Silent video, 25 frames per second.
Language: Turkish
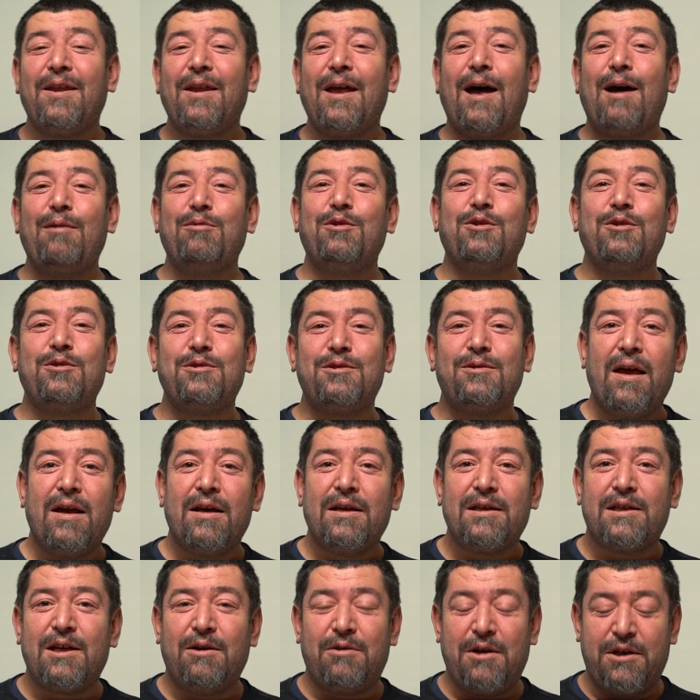Ne yapıyoruz?
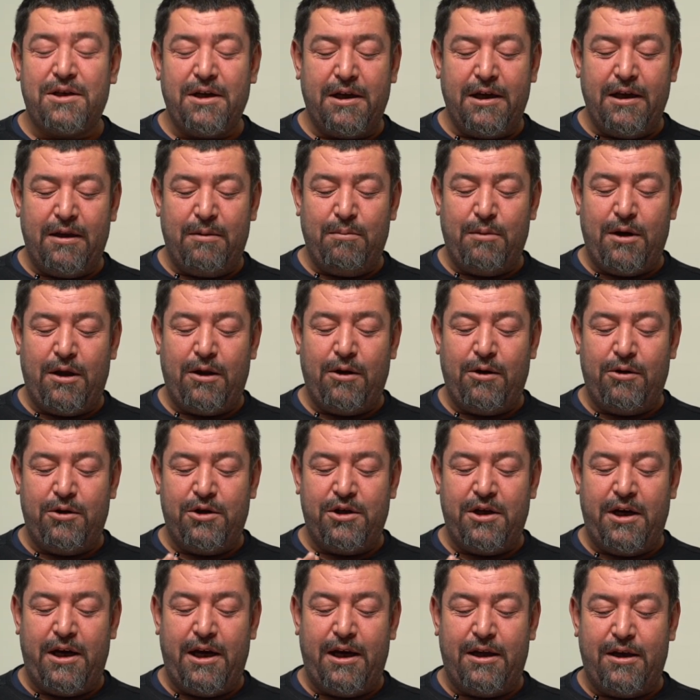Savaşa gitmeden
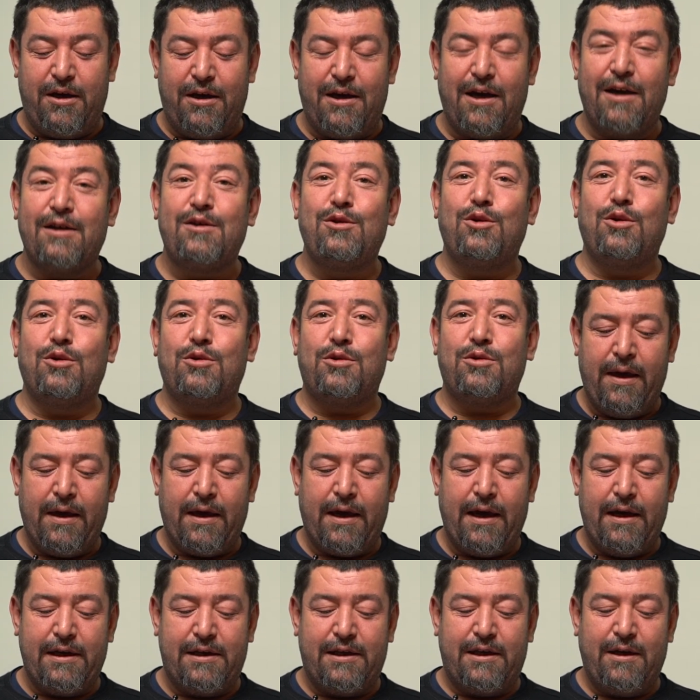önce eti kesiyoruz.
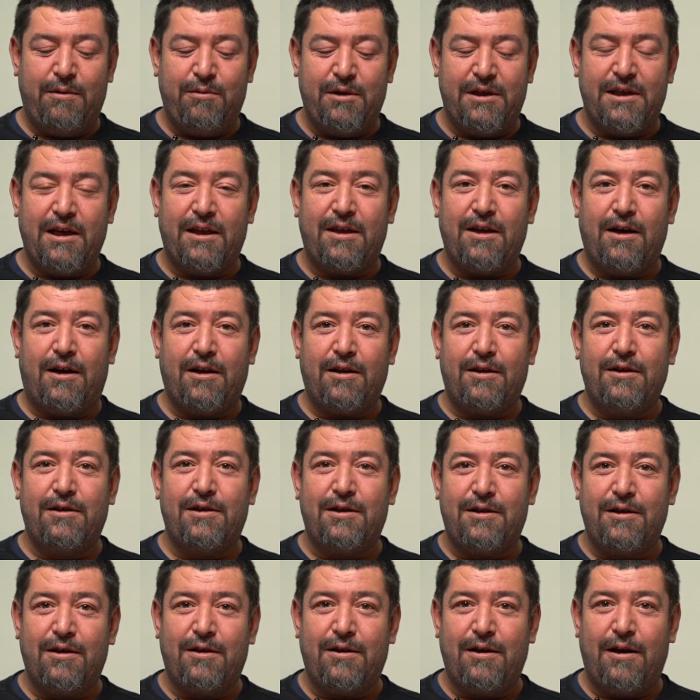Kestiğimiz eti atın
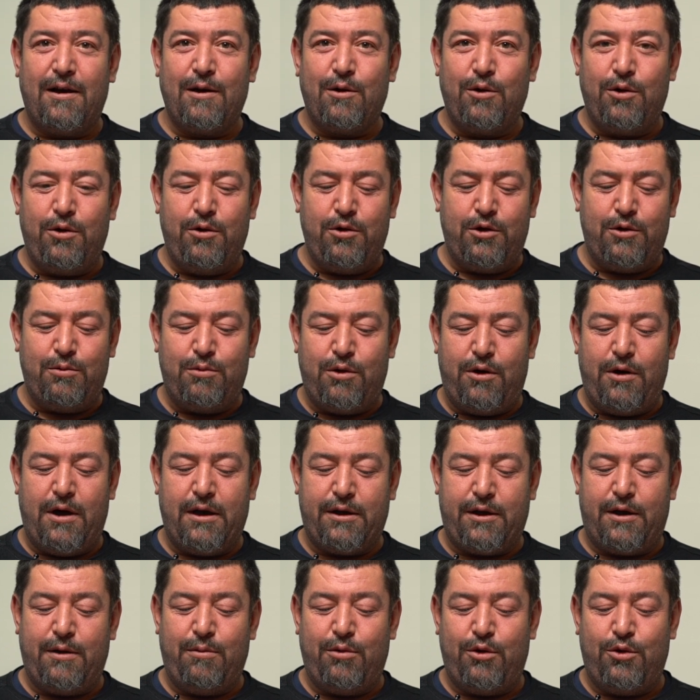sırtına koyuyoruz. burada
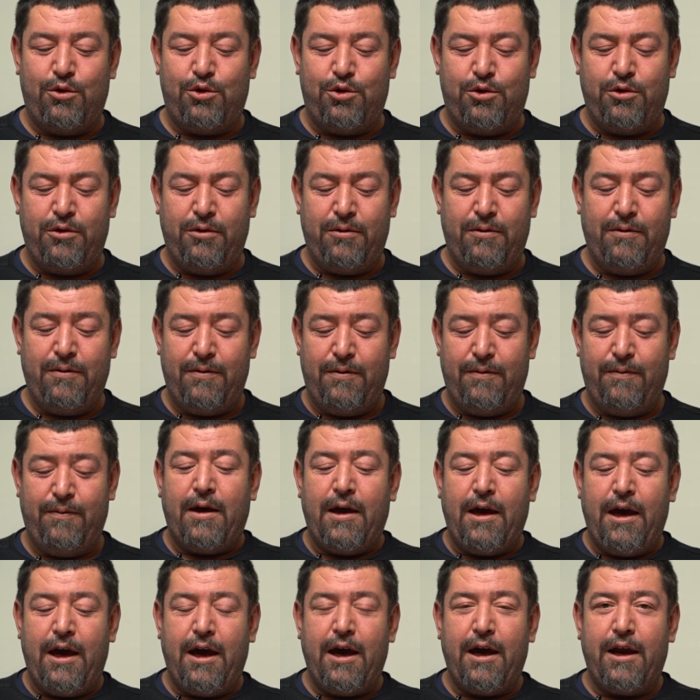at gibi düşün. Hı
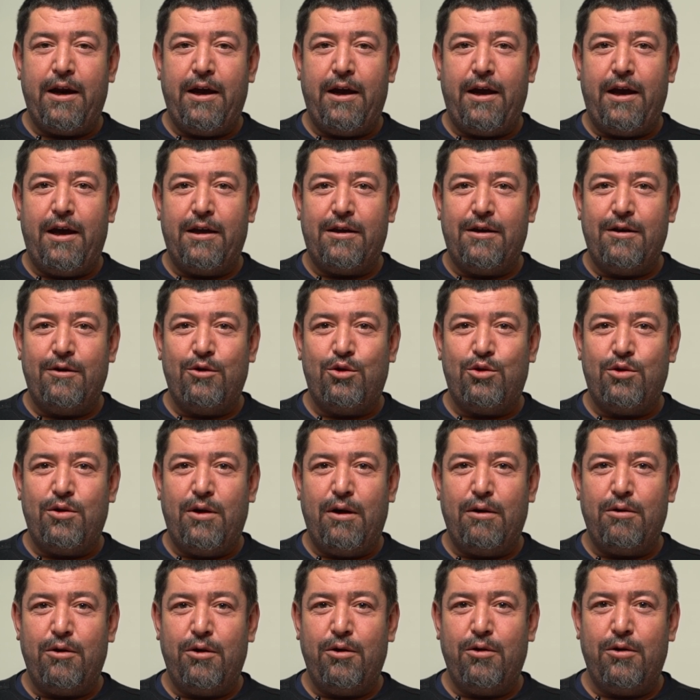hı. Eğeri etin
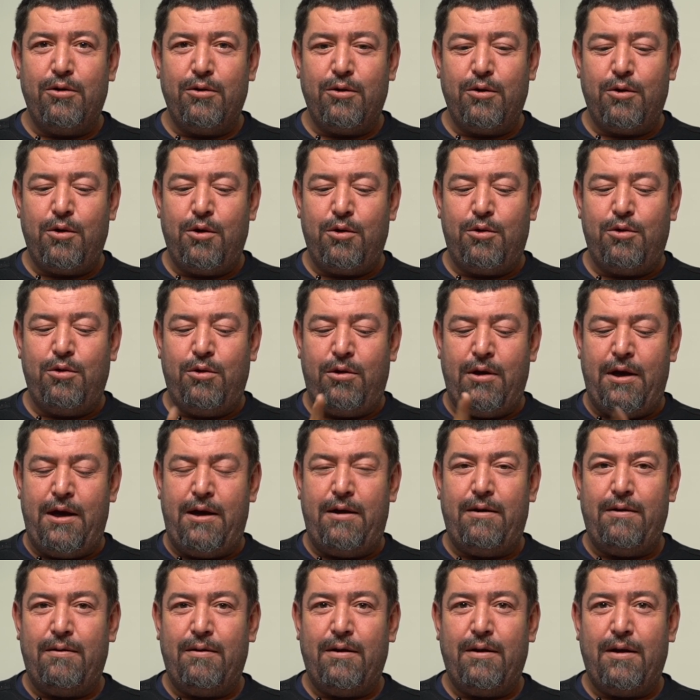üstüne koyuyorsun. Götü
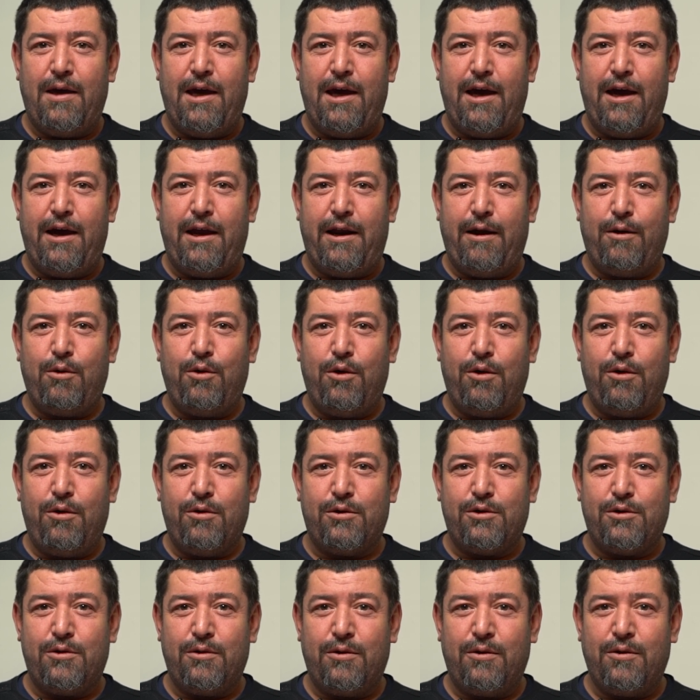de eğere
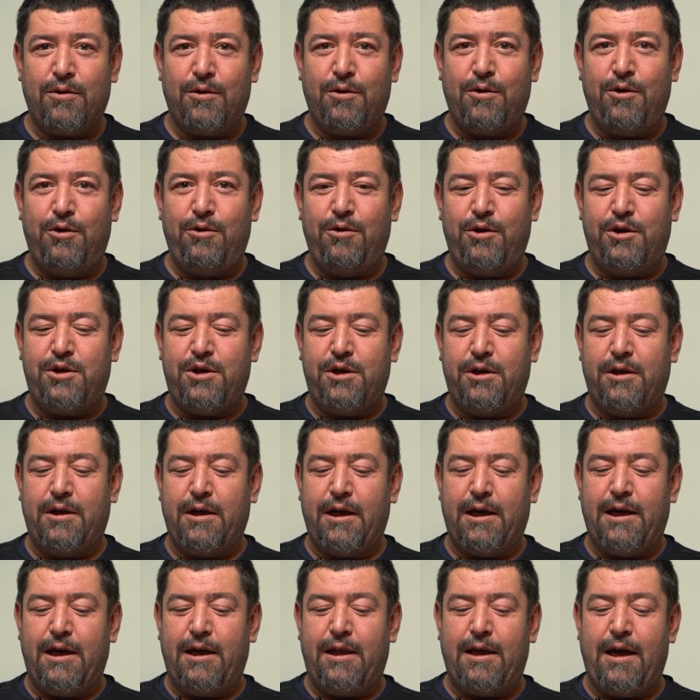koyuyorsun. Evet. Gün
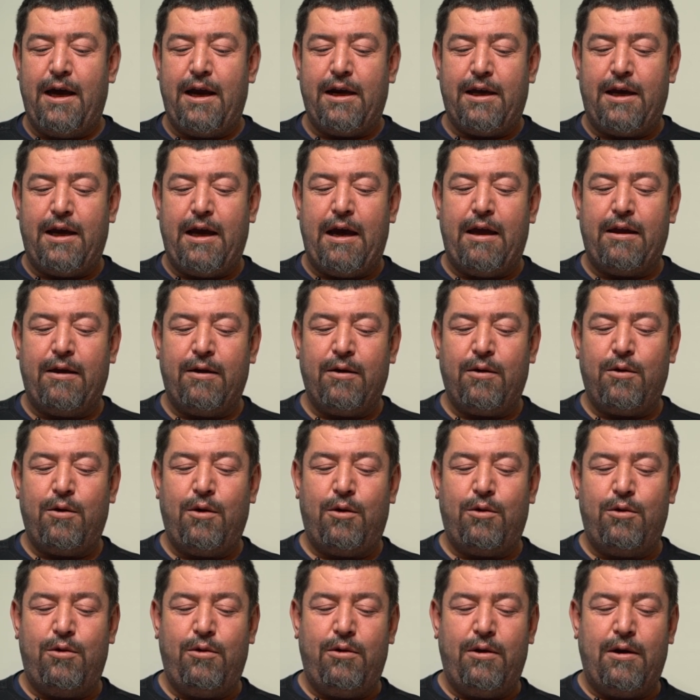içinde giderken
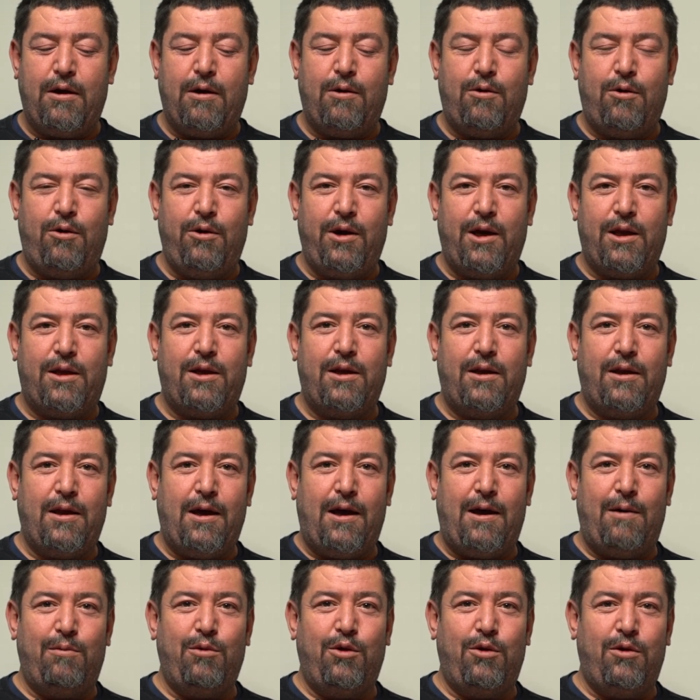götünle o eti ne
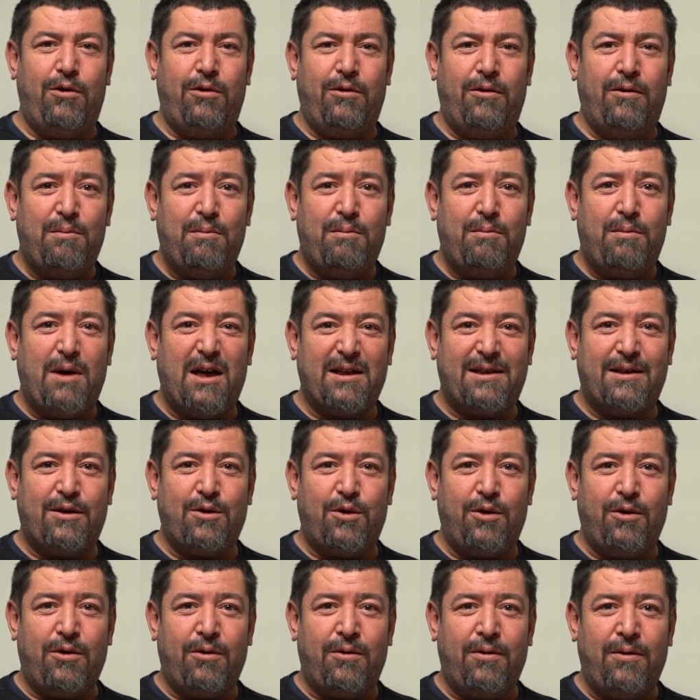yapıyorsun?
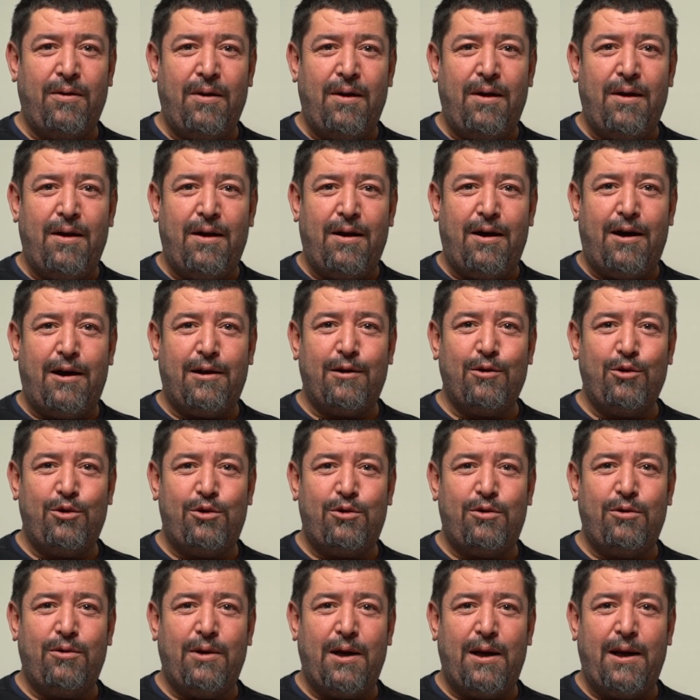Bastırıyor. Bastırıyor. Adı
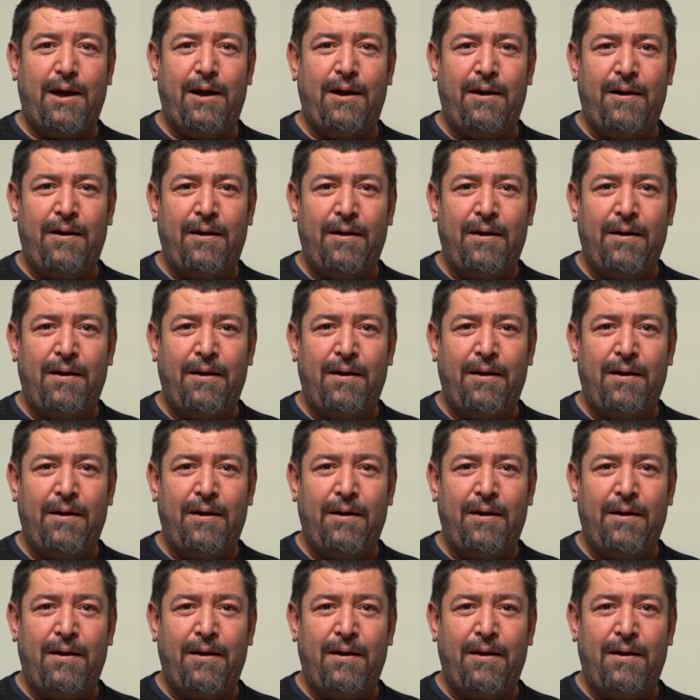üstünde ne?